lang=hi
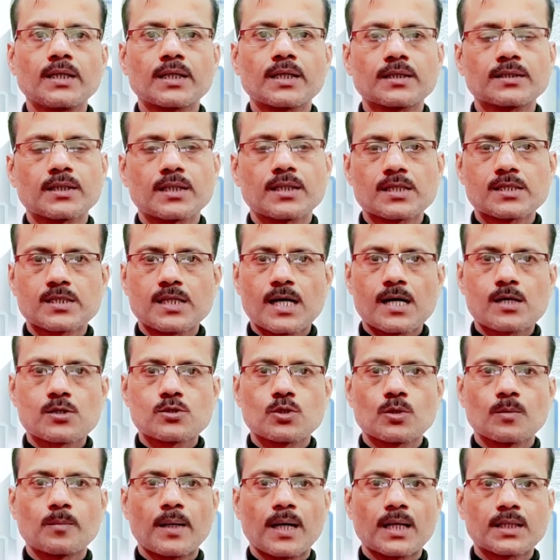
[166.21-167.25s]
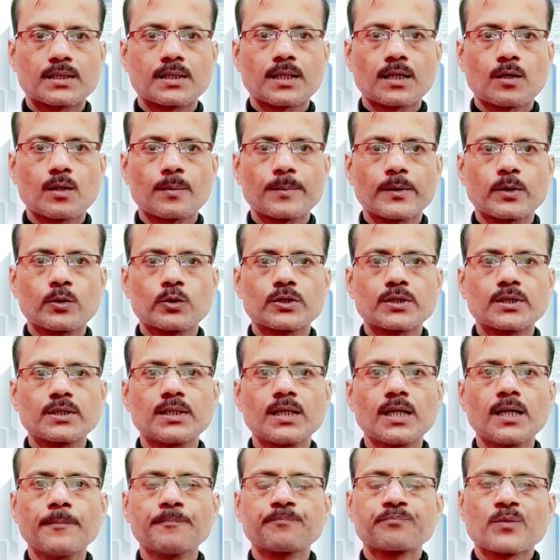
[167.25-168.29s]
के अंदर चार सौ रुपए होती
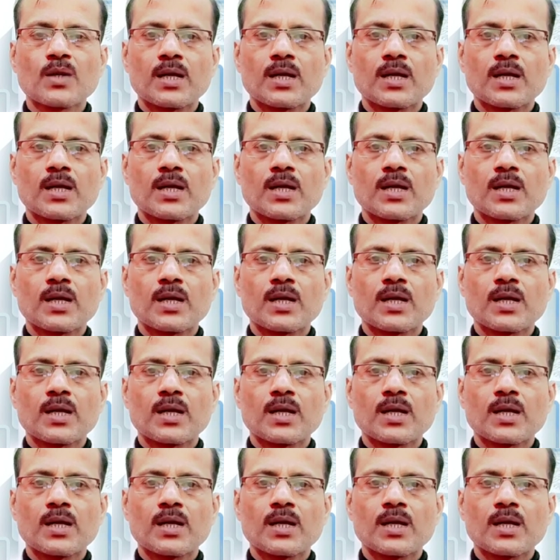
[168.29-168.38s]
है